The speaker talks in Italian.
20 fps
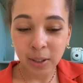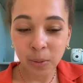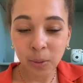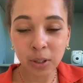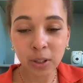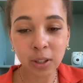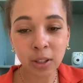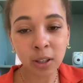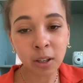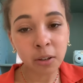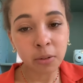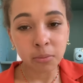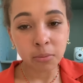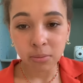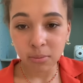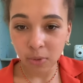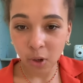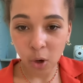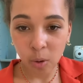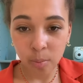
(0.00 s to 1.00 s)
quindi
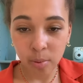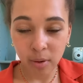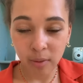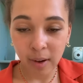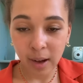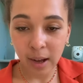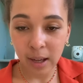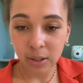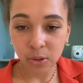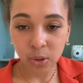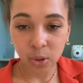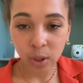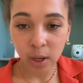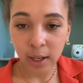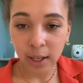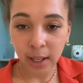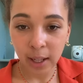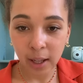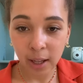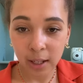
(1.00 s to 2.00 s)
ho provato, sono
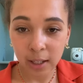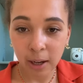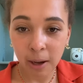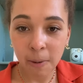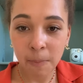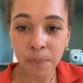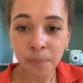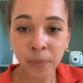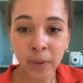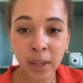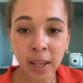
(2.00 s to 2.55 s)
andata